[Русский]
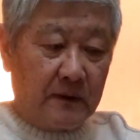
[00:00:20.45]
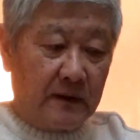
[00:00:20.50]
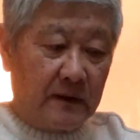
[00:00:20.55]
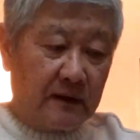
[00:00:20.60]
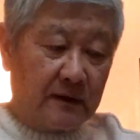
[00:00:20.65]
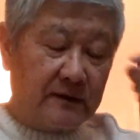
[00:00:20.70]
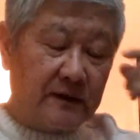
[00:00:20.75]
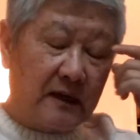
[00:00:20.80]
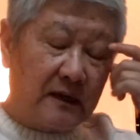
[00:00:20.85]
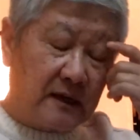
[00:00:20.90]

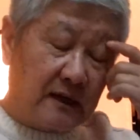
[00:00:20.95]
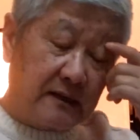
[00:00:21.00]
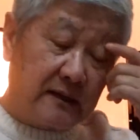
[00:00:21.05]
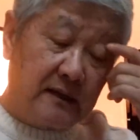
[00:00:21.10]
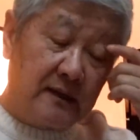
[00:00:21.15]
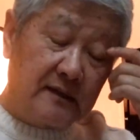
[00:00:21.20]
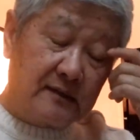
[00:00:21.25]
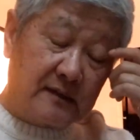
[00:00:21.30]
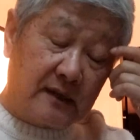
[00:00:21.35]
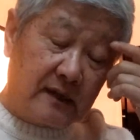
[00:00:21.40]
Итак,
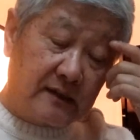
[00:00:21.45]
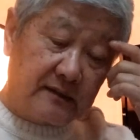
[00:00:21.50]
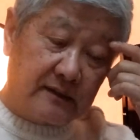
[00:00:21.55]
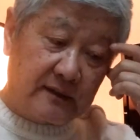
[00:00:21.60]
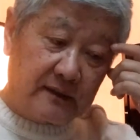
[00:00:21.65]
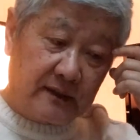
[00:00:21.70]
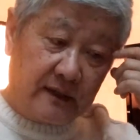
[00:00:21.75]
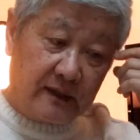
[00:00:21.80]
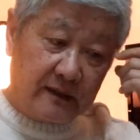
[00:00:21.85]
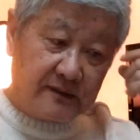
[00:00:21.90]
какие сайты
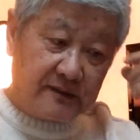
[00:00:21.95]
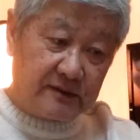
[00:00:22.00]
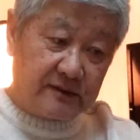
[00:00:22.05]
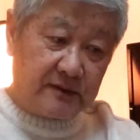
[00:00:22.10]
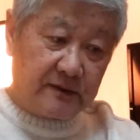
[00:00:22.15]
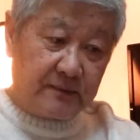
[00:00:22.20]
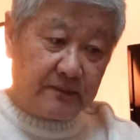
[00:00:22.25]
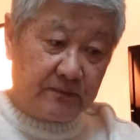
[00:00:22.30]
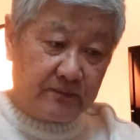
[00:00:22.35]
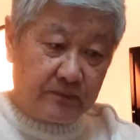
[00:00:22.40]

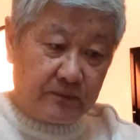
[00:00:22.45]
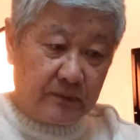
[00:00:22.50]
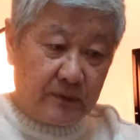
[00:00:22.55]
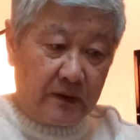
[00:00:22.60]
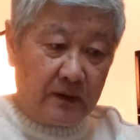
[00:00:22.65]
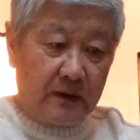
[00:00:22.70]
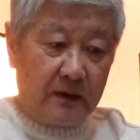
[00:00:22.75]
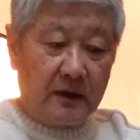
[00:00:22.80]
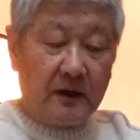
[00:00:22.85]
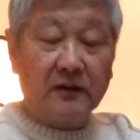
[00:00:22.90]
есть?
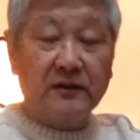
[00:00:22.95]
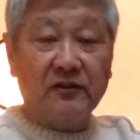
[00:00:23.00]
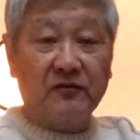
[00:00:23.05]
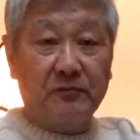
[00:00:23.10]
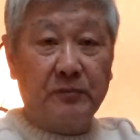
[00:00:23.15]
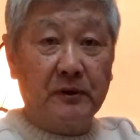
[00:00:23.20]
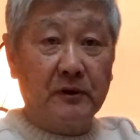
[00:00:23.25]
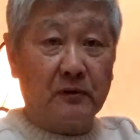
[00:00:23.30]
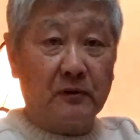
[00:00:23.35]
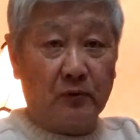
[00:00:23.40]
Это в
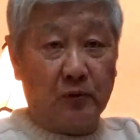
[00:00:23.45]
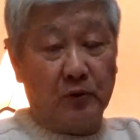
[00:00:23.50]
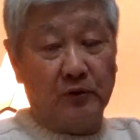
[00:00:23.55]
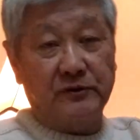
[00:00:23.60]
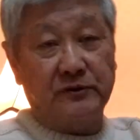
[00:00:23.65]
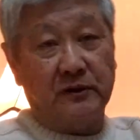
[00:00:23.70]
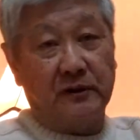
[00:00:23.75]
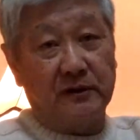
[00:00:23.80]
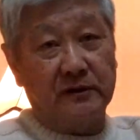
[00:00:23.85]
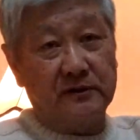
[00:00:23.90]
первую
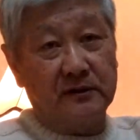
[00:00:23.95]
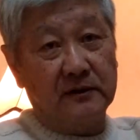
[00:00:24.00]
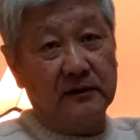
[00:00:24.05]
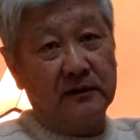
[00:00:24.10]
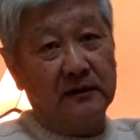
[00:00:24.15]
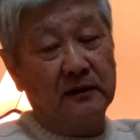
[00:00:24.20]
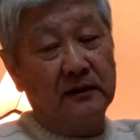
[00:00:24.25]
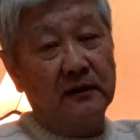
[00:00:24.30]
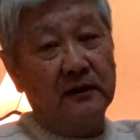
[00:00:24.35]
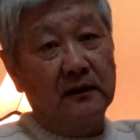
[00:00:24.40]
очередь
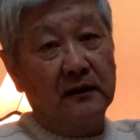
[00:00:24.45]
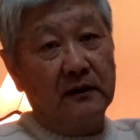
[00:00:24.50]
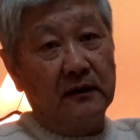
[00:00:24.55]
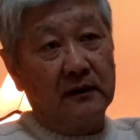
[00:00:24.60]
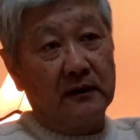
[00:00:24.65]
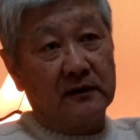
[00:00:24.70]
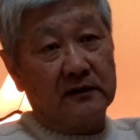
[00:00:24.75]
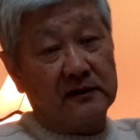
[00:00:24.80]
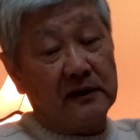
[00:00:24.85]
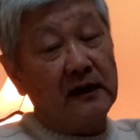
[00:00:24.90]

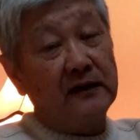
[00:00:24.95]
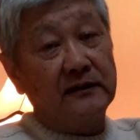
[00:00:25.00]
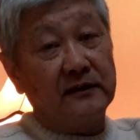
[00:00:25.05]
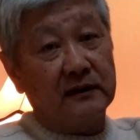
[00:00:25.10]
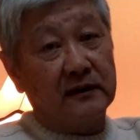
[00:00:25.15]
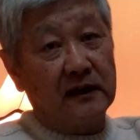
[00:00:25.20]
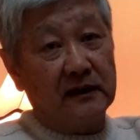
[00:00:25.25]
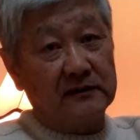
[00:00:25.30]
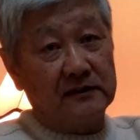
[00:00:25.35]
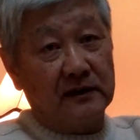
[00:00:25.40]
сайты
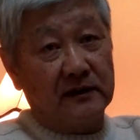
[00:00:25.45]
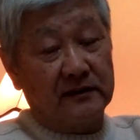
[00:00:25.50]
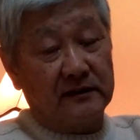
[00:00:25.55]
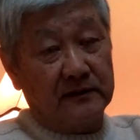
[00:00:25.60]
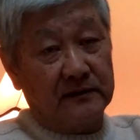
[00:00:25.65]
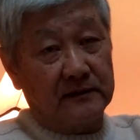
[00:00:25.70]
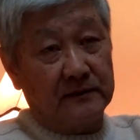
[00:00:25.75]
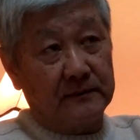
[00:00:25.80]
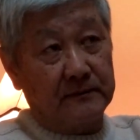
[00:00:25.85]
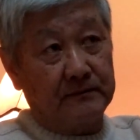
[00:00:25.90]
газет
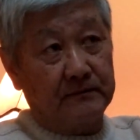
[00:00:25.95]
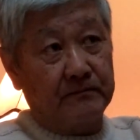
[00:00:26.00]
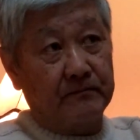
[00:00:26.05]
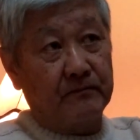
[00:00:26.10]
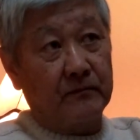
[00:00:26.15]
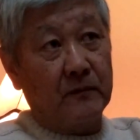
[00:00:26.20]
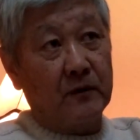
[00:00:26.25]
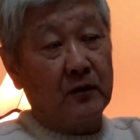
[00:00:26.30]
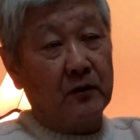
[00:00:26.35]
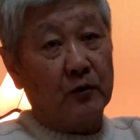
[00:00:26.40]

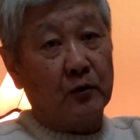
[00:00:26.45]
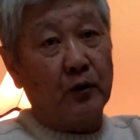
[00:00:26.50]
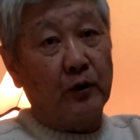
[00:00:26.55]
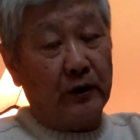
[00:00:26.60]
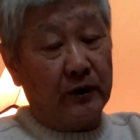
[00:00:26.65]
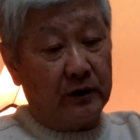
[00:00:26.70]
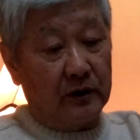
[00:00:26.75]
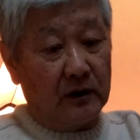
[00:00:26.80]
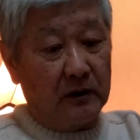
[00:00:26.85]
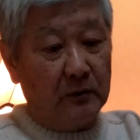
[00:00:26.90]

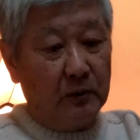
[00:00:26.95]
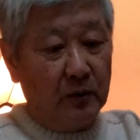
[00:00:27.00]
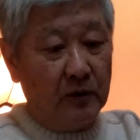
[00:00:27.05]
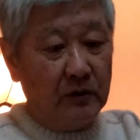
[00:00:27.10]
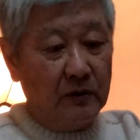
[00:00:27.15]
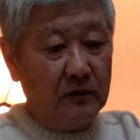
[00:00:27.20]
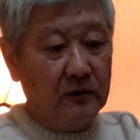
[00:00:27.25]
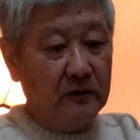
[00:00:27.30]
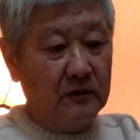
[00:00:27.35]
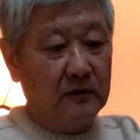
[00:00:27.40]
Корея
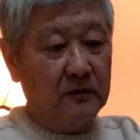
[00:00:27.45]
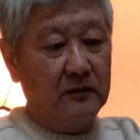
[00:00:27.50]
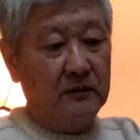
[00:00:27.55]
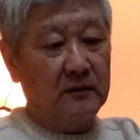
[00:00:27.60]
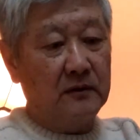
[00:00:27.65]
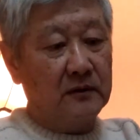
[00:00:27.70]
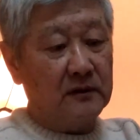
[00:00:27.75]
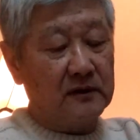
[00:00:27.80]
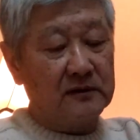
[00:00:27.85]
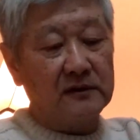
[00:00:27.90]
Ильбо,
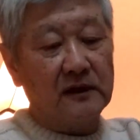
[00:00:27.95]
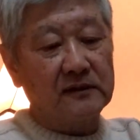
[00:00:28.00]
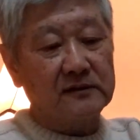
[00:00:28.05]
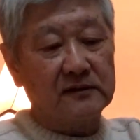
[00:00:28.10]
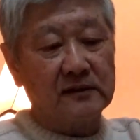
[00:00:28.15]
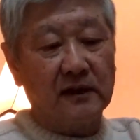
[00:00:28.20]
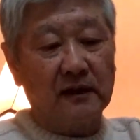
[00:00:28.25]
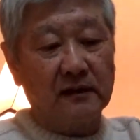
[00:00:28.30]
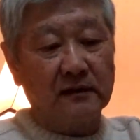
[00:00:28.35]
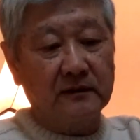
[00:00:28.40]

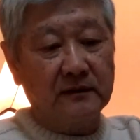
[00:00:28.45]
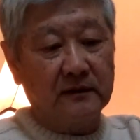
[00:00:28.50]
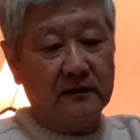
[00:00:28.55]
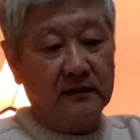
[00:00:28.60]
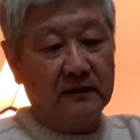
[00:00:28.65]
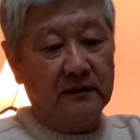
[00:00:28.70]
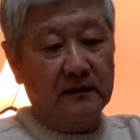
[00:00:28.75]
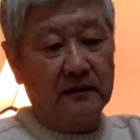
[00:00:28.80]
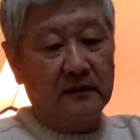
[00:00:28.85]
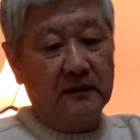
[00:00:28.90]
Казахстан
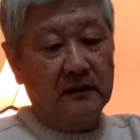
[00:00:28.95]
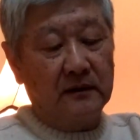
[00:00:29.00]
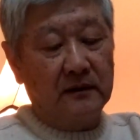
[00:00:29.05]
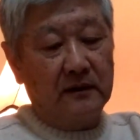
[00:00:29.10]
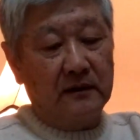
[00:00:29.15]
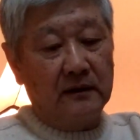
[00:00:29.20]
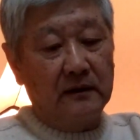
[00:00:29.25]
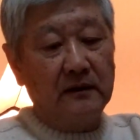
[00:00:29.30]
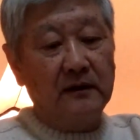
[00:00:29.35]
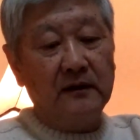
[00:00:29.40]

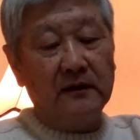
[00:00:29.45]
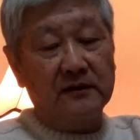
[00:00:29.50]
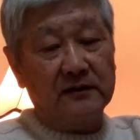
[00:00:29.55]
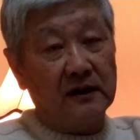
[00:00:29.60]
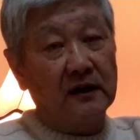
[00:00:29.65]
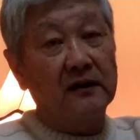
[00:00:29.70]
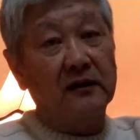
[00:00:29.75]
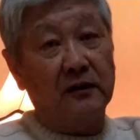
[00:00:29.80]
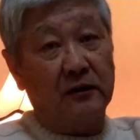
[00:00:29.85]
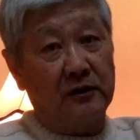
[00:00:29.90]
и
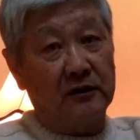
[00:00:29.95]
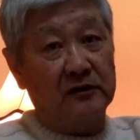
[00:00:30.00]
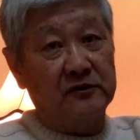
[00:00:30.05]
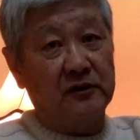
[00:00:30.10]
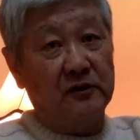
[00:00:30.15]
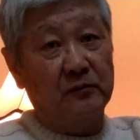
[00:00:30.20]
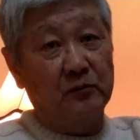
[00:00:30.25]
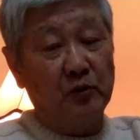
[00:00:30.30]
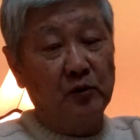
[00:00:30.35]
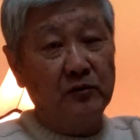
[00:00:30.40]
Сякарю
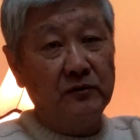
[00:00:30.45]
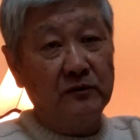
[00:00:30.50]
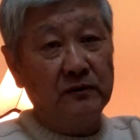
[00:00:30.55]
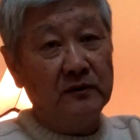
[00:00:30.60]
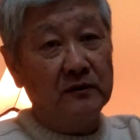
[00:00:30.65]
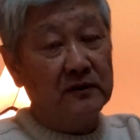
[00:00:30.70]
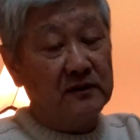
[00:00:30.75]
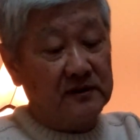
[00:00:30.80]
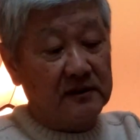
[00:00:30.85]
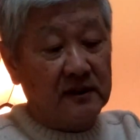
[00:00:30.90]
Синмун,
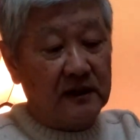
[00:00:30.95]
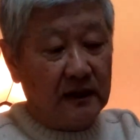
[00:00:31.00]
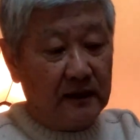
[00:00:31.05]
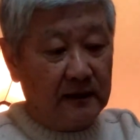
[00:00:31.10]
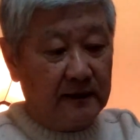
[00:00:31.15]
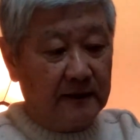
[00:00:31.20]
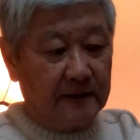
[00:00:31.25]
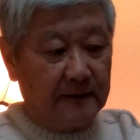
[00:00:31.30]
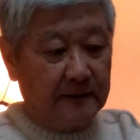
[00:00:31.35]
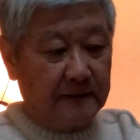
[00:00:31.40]

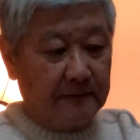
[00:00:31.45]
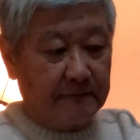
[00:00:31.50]
Сахалин,